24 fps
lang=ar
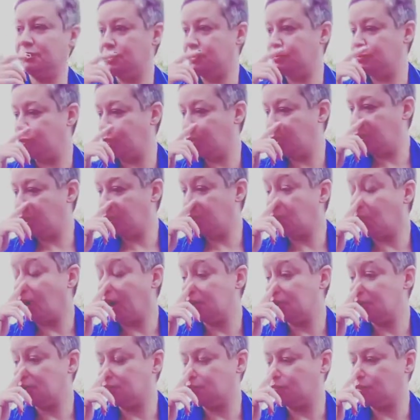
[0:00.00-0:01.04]
في الفخار
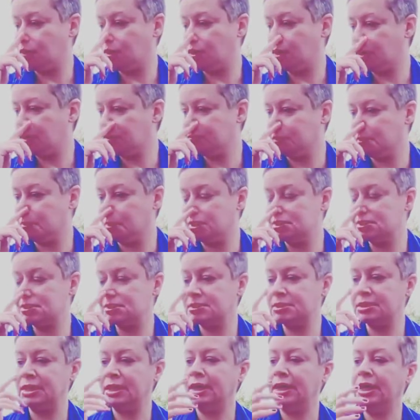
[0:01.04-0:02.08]
وعن الفخار في
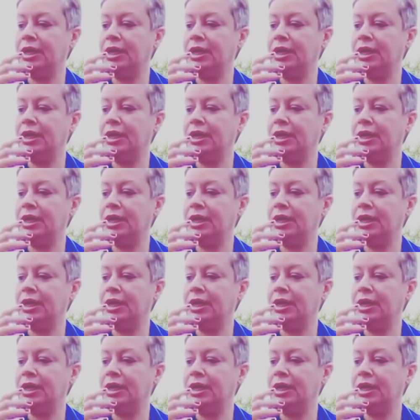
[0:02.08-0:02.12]
مصر